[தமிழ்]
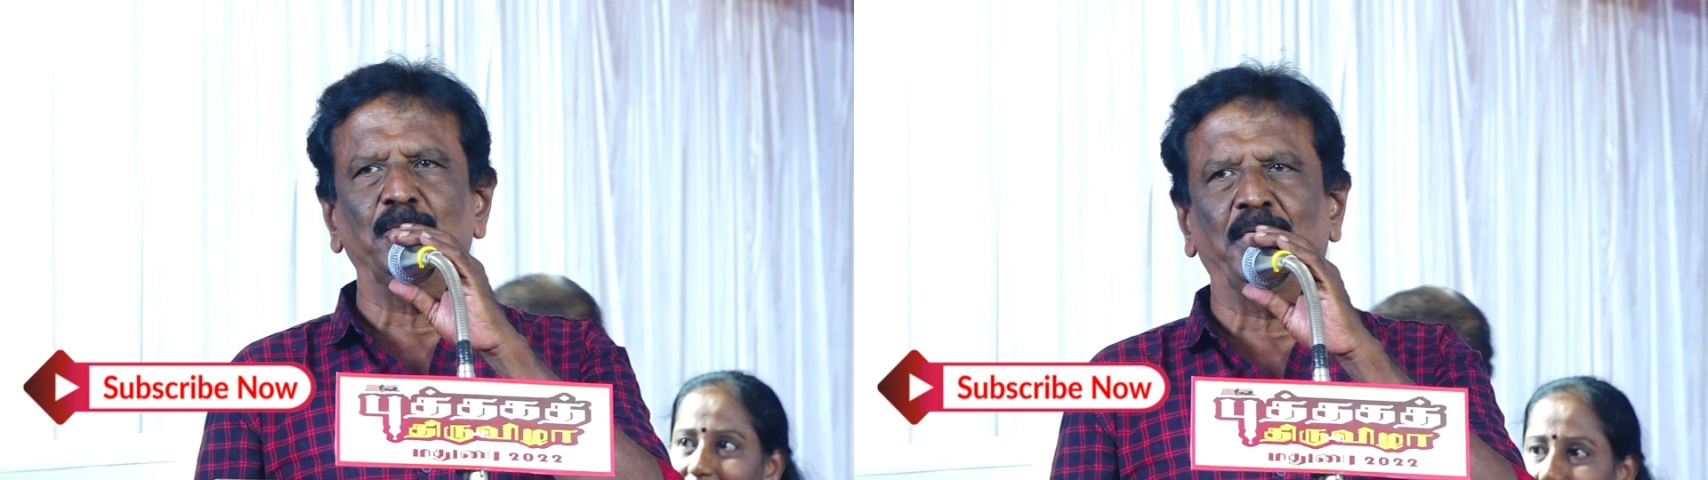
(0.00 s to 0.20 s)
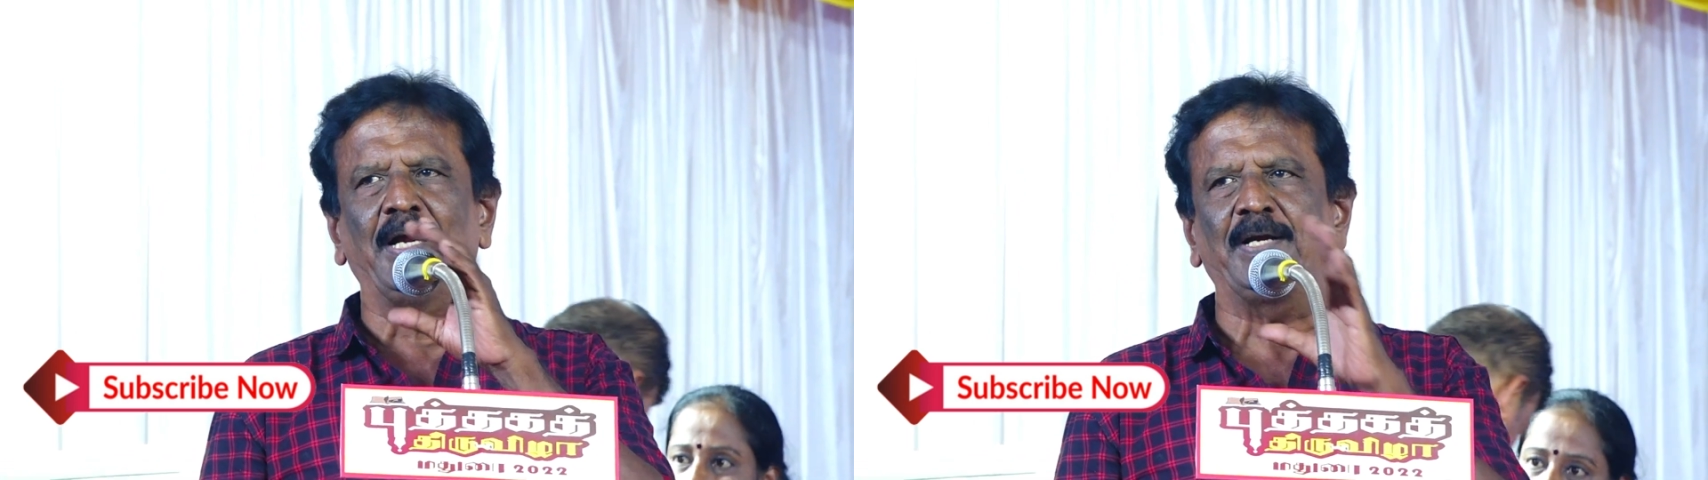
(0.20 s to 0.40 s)

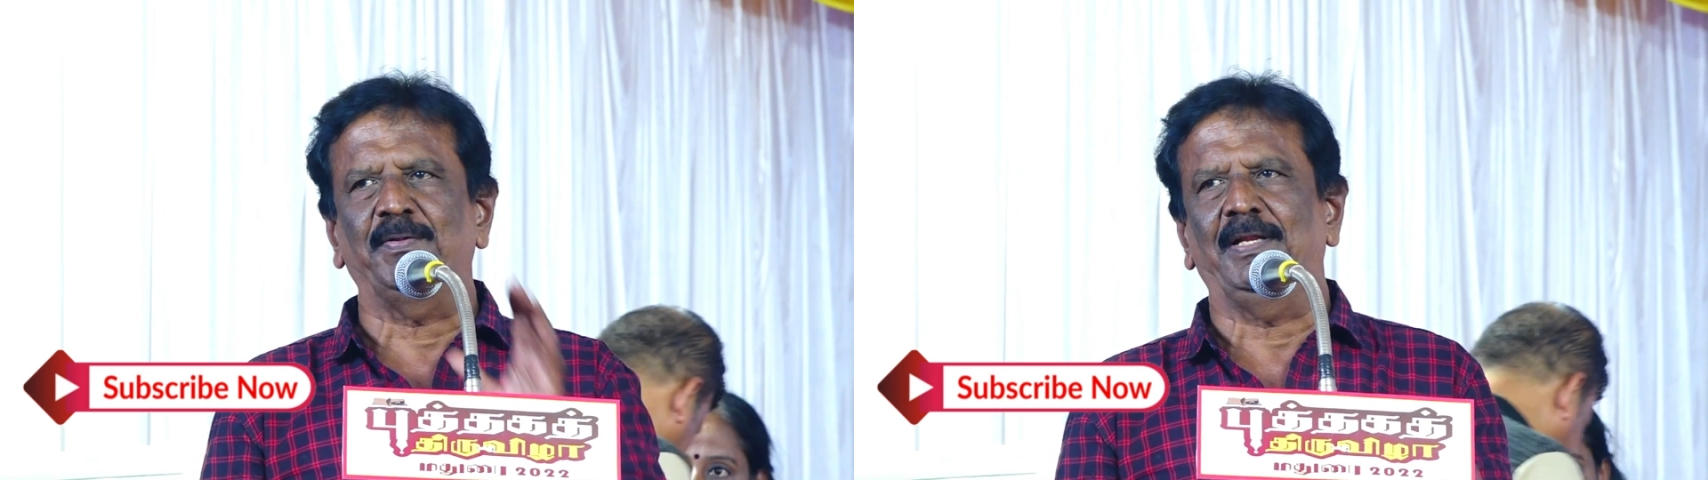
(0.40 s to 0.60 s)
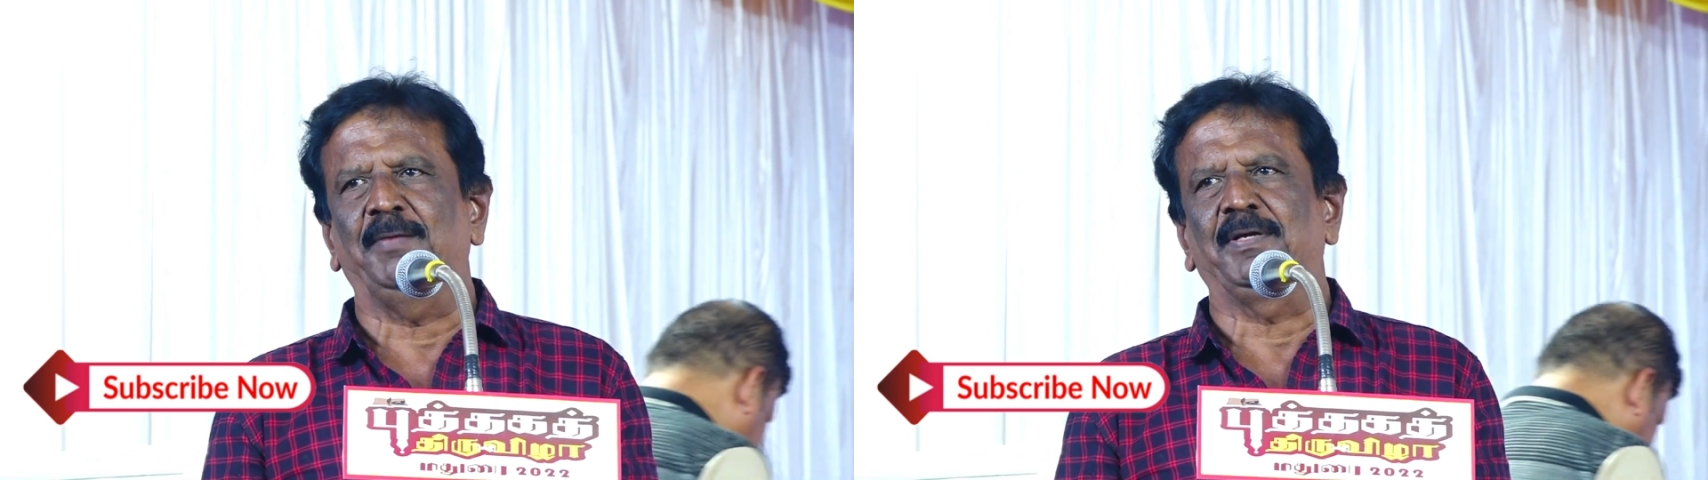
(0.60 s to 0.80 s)

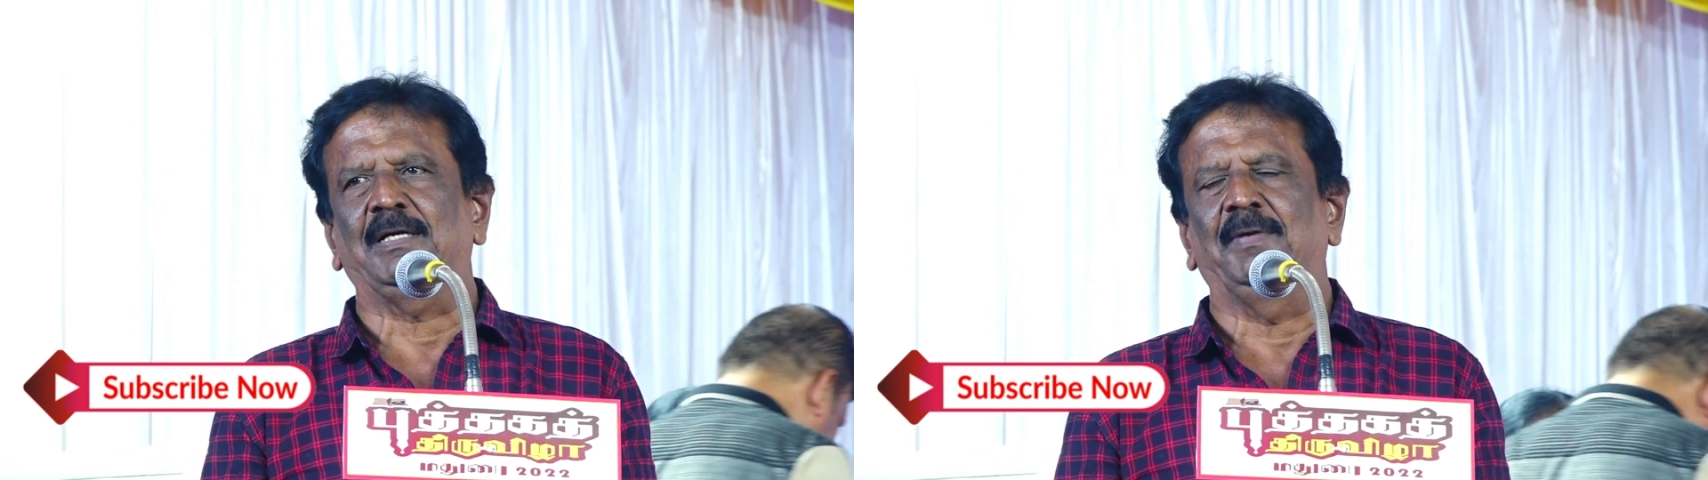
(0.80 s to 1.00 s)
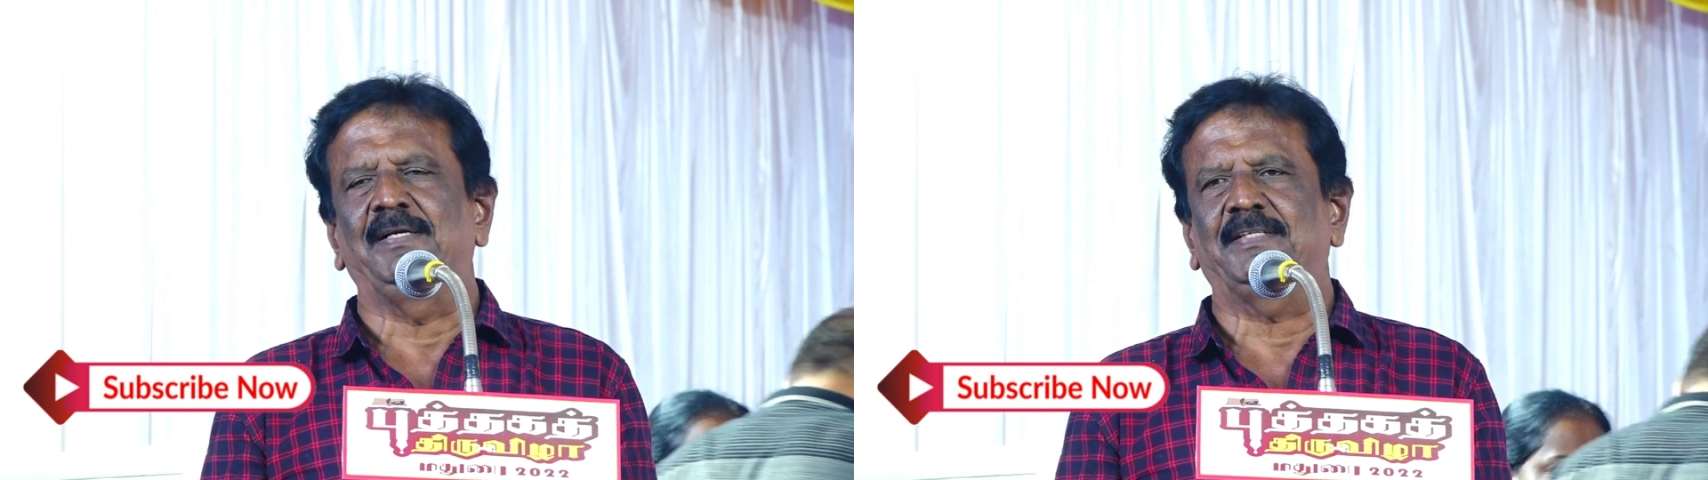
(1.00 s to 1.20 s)
உரையாற்றுவதிலே மிக்க
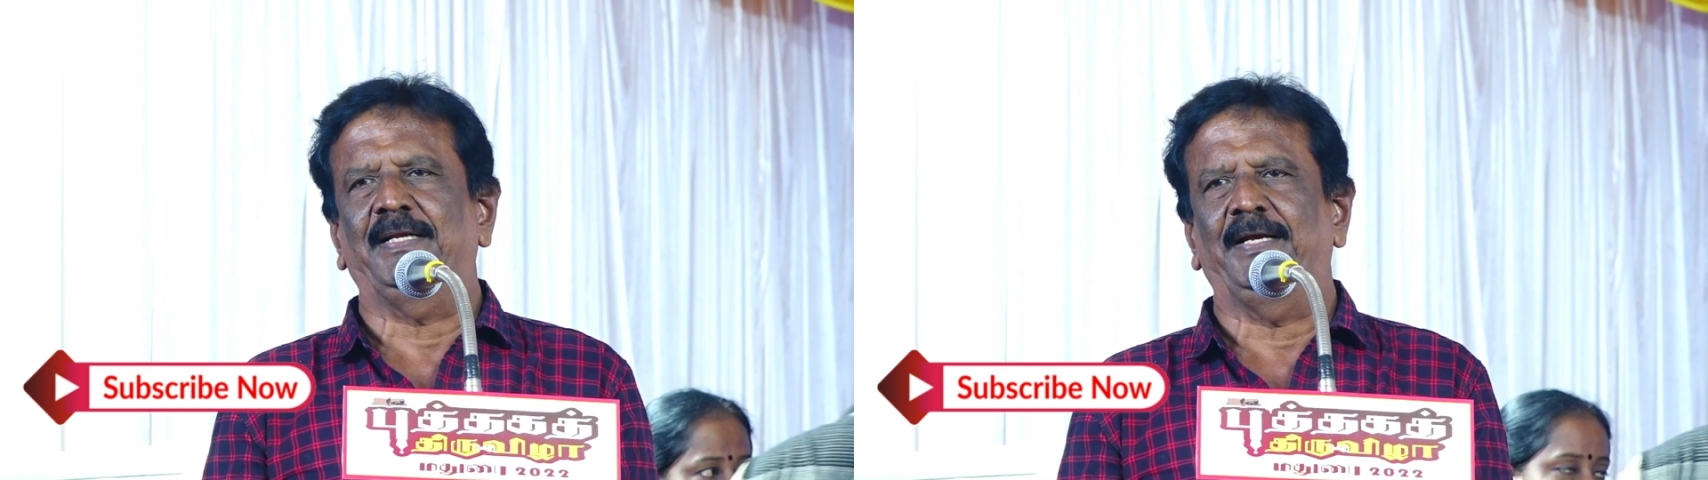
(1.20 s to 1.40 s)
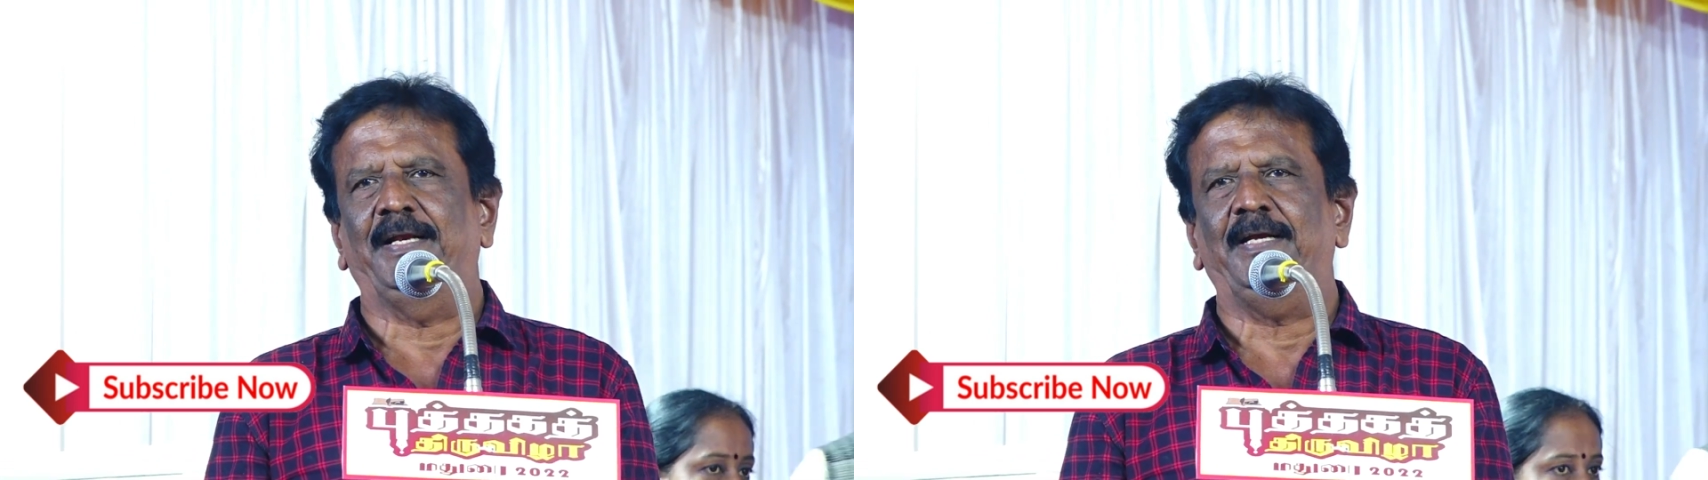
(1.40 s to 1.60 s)
மகிழ்ச்சி
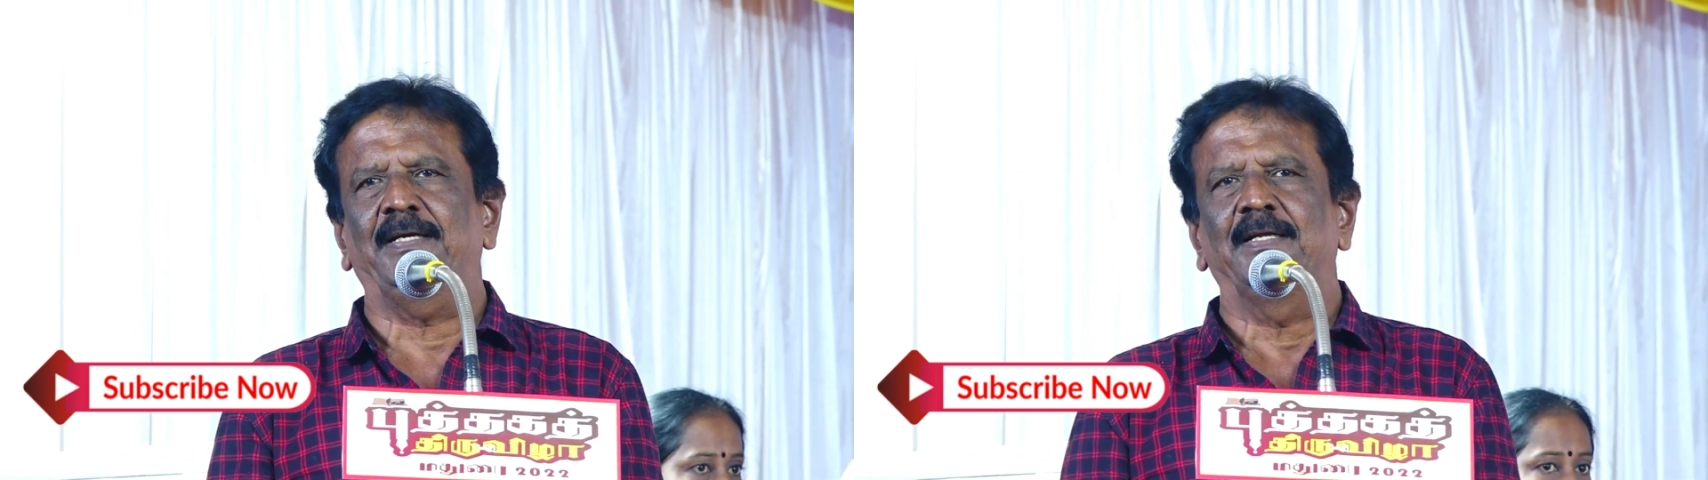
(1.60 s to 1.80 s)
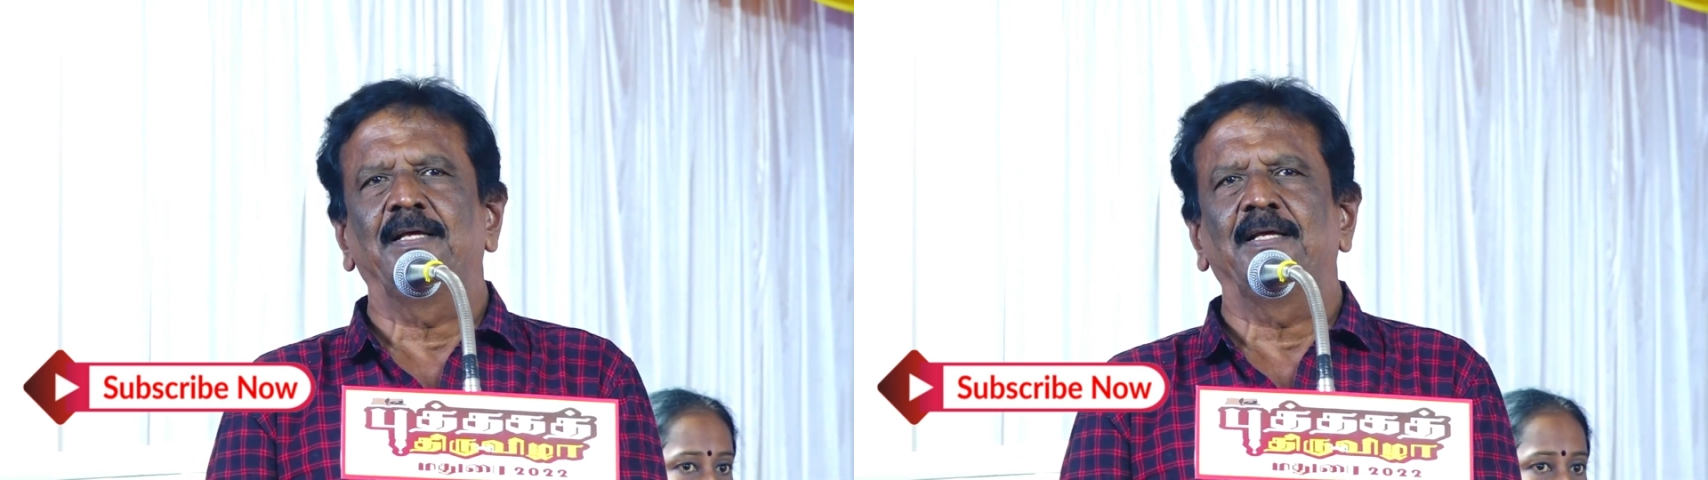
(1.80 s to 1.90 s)
அடைகின்றேன்